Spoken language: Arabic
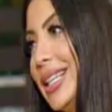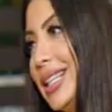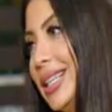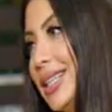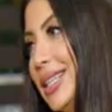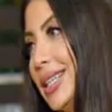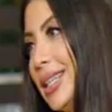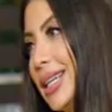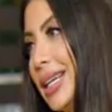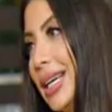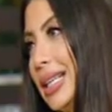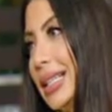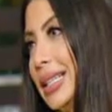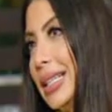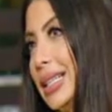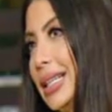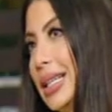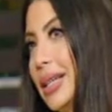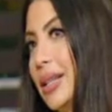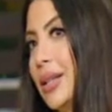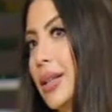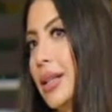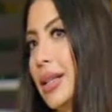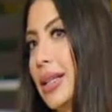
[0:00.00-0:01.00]
لي
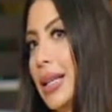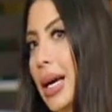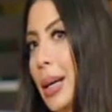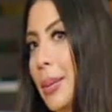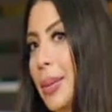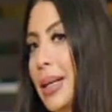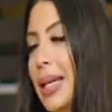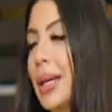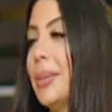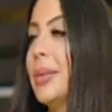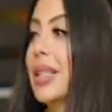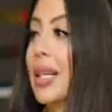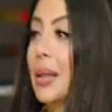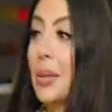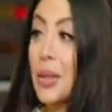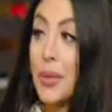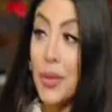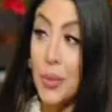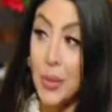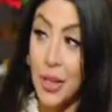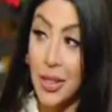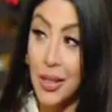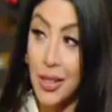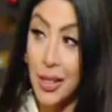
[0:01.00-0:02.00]
ان العمليه بتتعمل
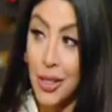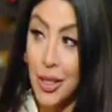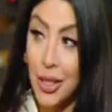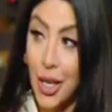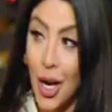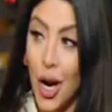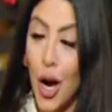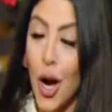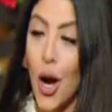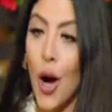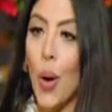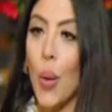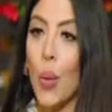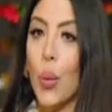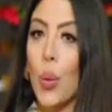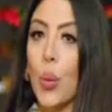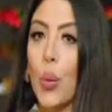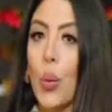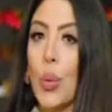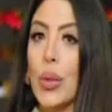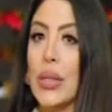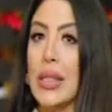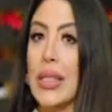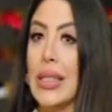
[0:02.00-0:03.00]
في مصر
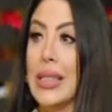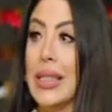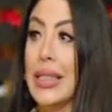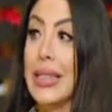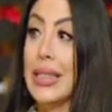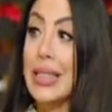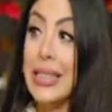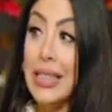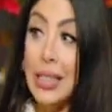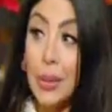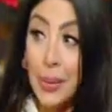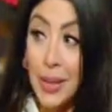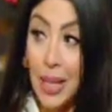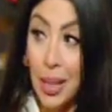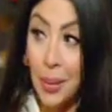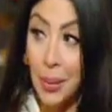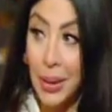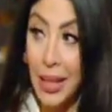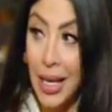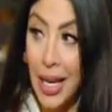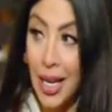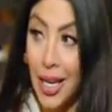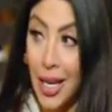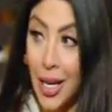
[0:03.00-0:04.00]
والستات كتير
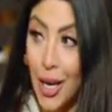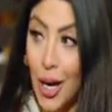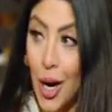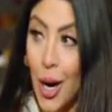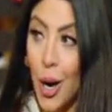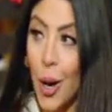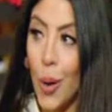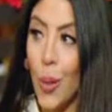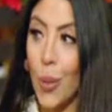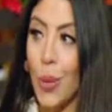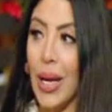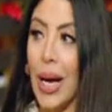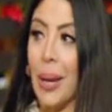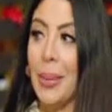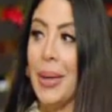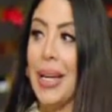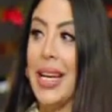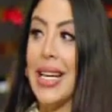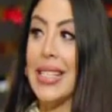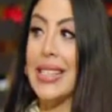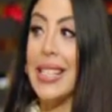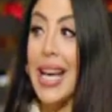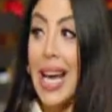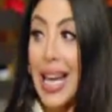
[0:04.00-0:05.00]
بتعملها
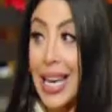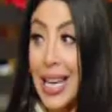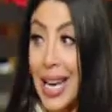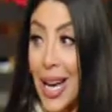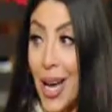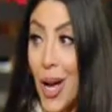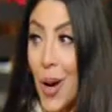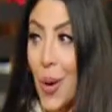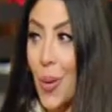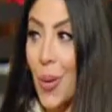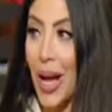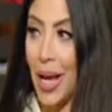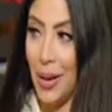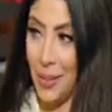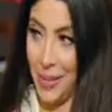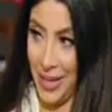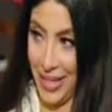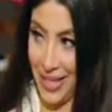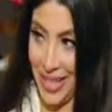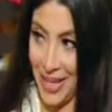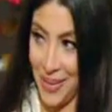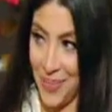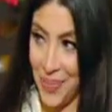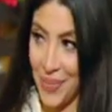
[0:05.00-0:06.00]
والعمليه سهله
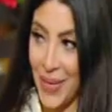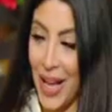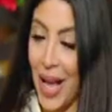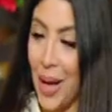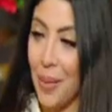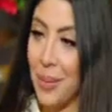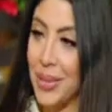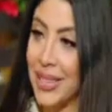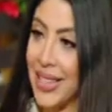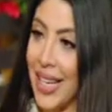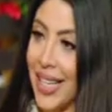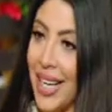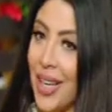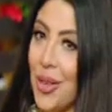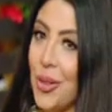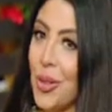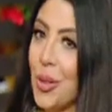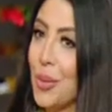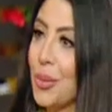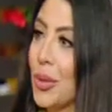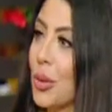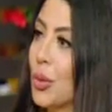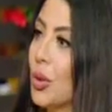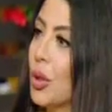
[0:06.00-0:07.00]
وامنه بس
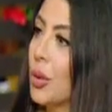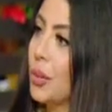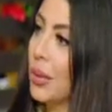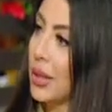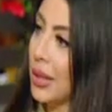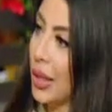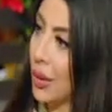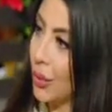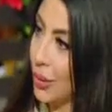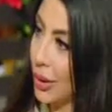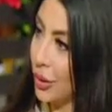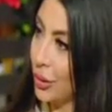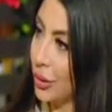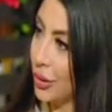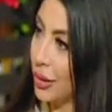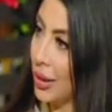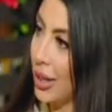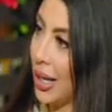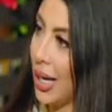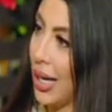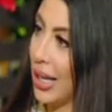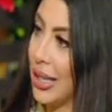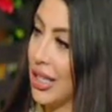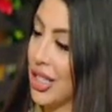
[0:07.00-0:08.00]
هناخد الموضوع من اوله
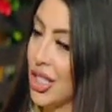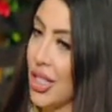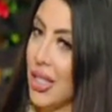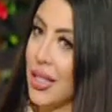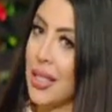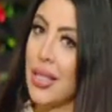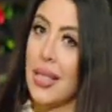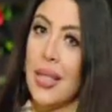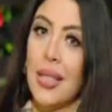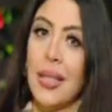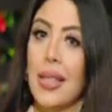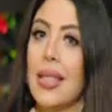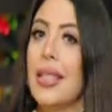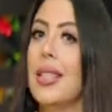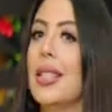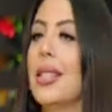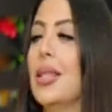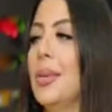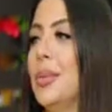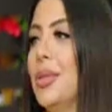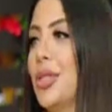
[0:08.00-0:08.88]
علشان الستات اللي